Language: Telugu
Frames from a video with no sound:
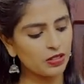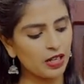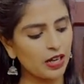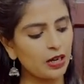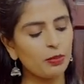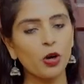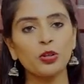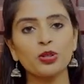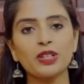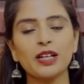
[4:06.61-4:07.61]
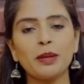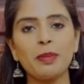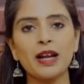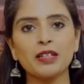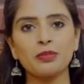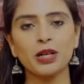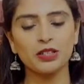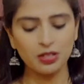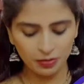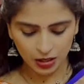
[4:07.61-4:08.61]
చాలా బాగుంటుందండి ప్యాటర్న్
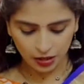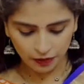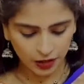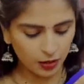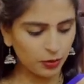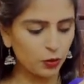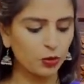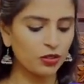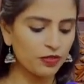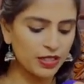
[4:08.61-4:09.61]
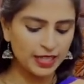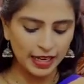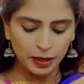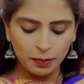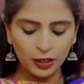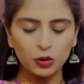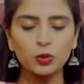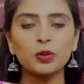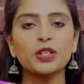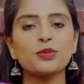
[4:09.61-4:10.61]
మాత్రం వెరీ బ్యూటిఫుల్ శారీ పళ్ళు
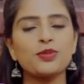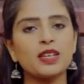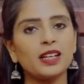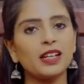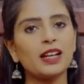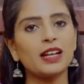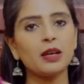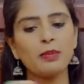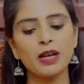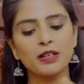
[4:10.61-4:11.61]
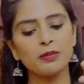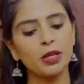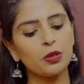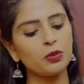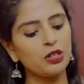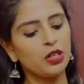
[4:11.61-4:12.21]
కూడా చూసేయండి రన్నింగ్ ప్యాటర్న్ పళ్ళు